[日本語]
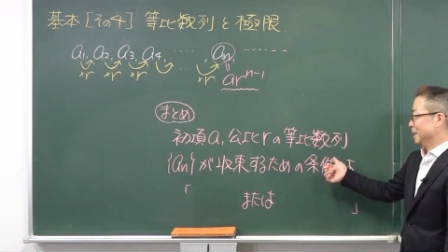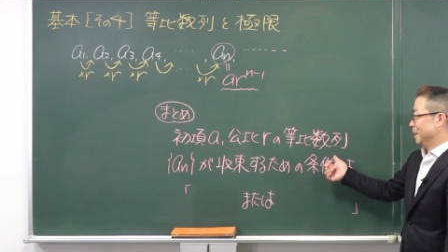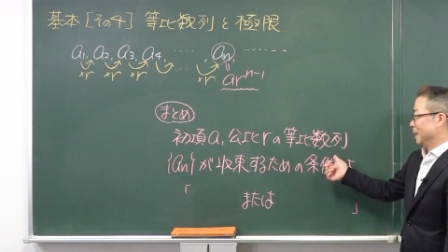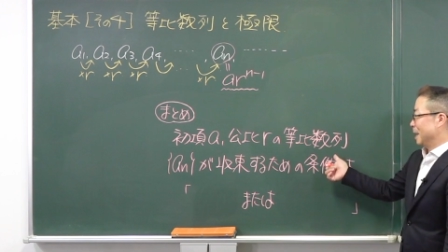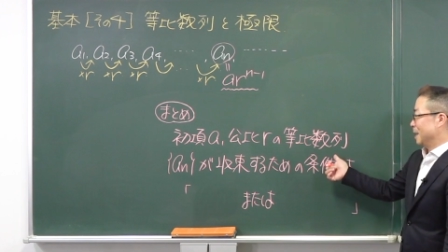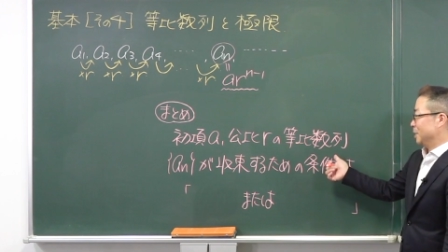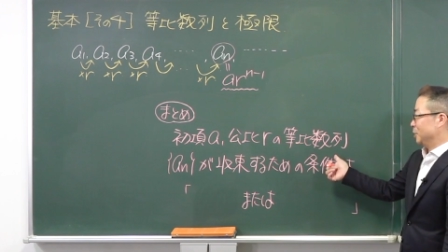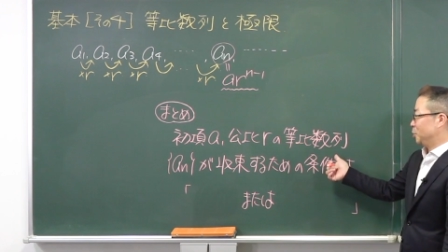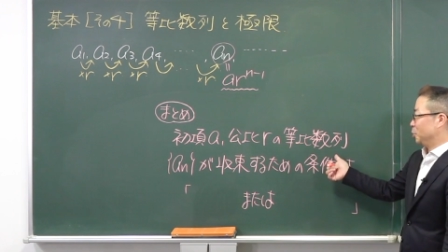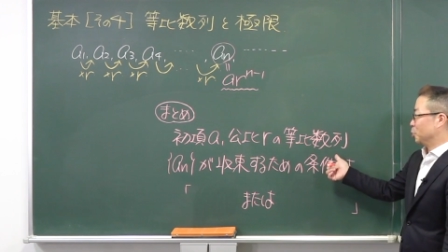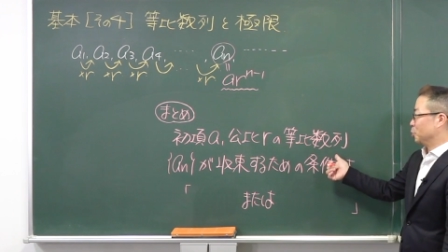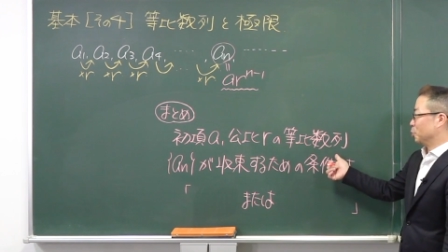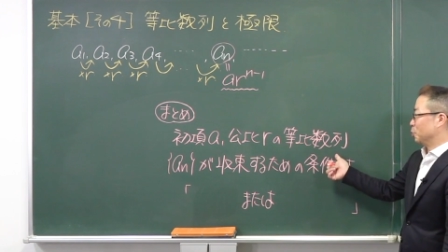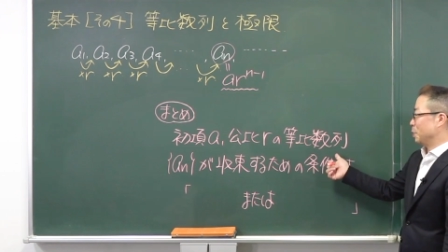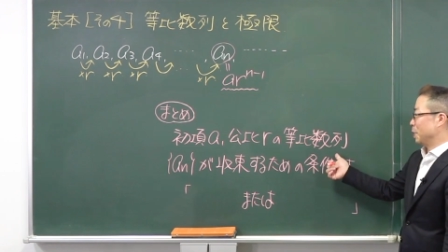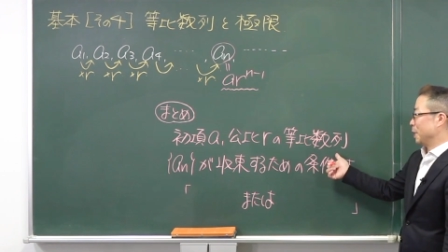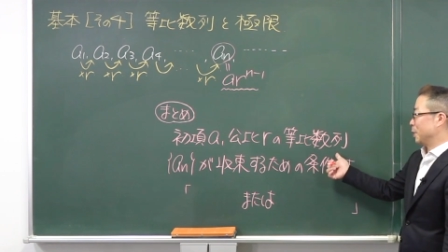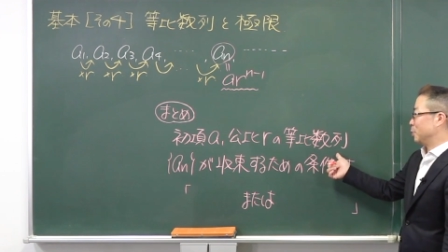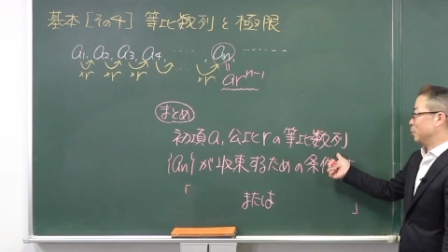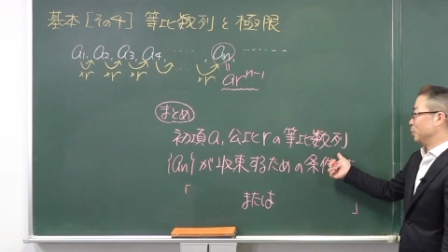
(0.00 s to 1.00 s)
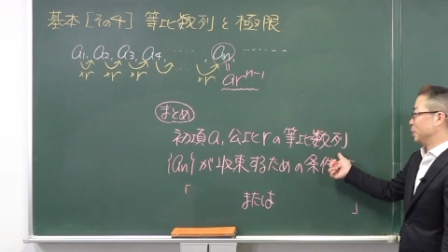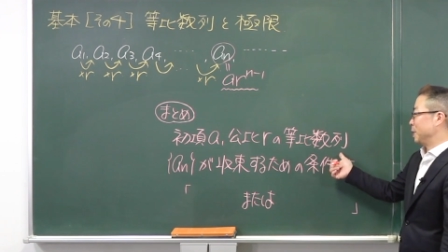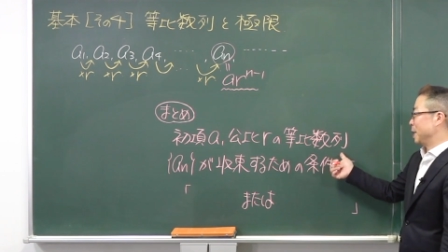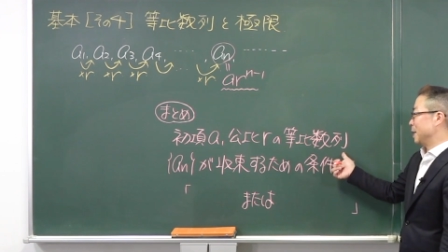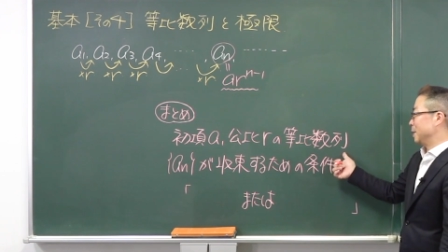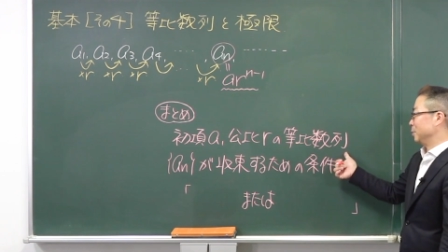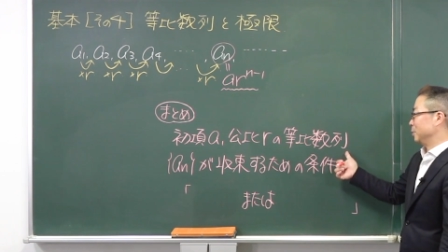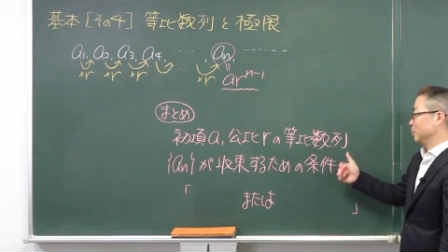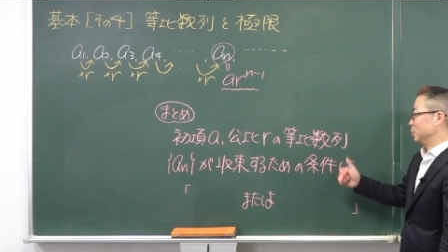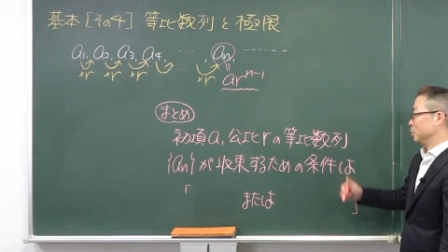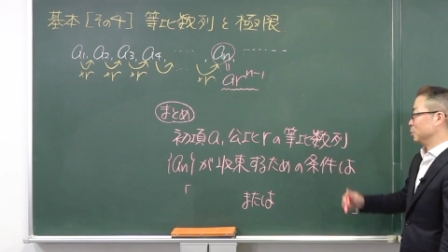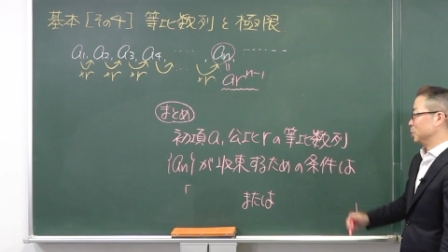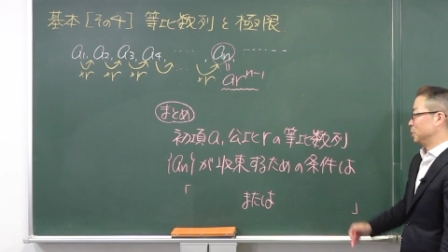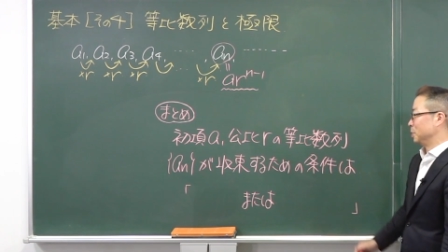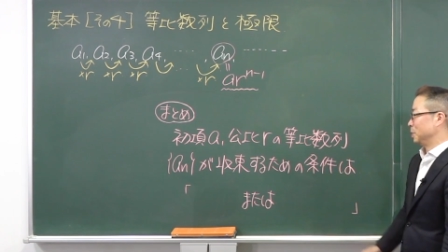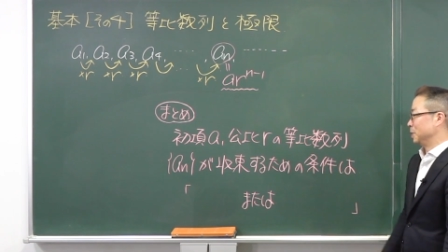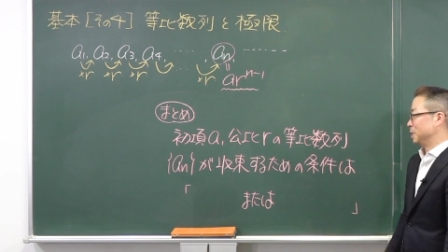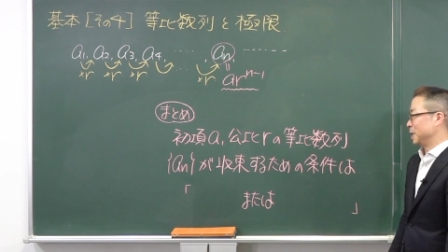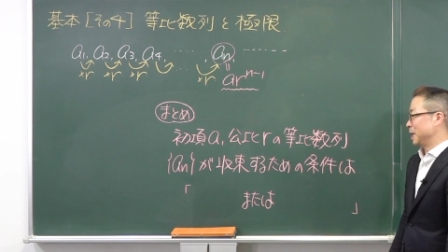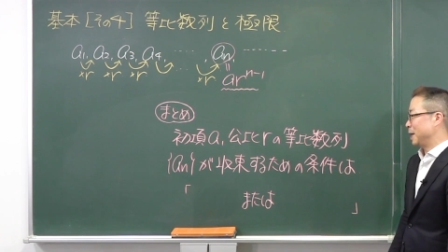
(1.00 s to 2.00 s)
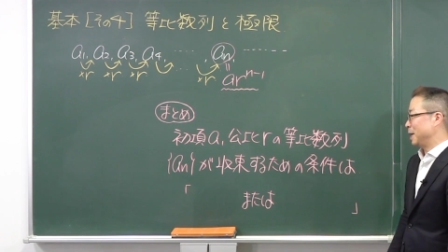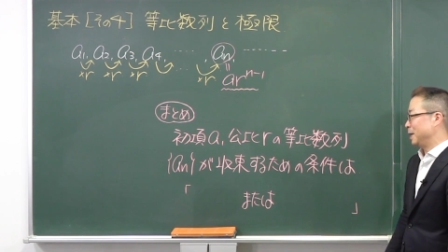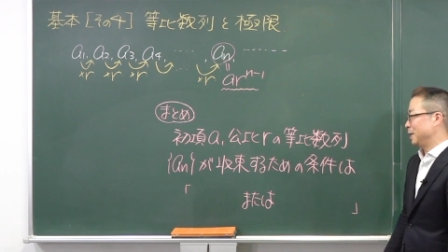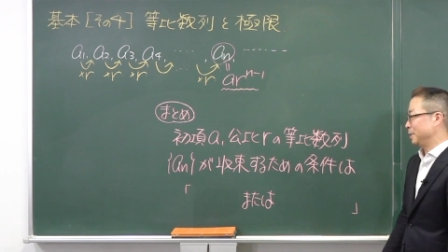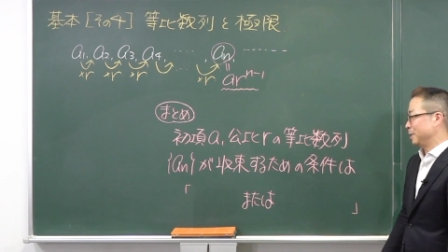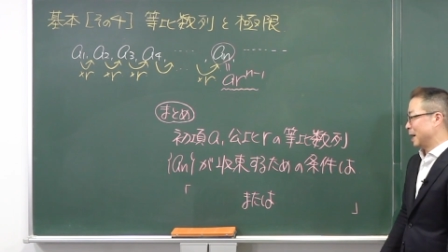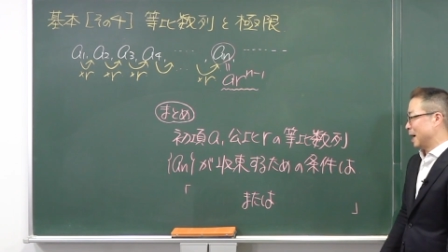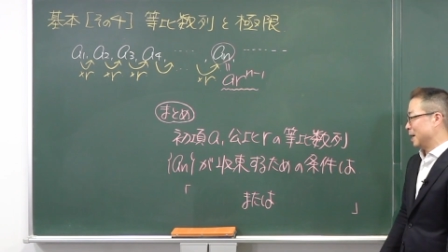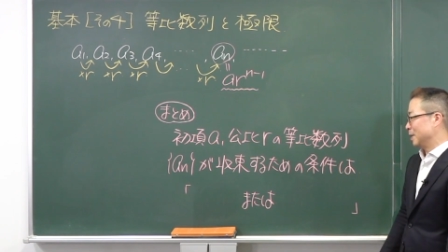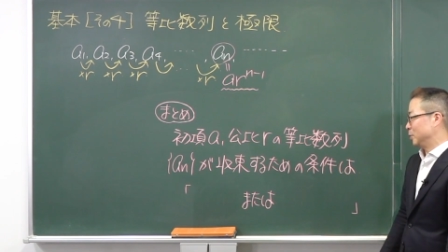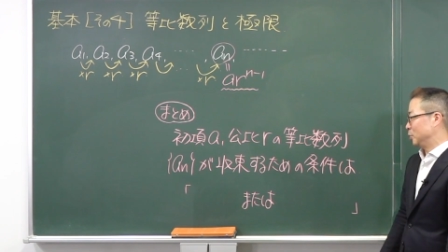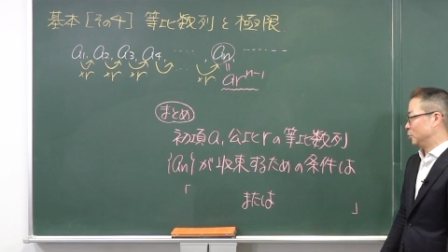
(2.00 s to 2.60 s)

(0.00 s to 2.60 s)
はい、諸項 A、項比 R の等比数列 エーエヌ が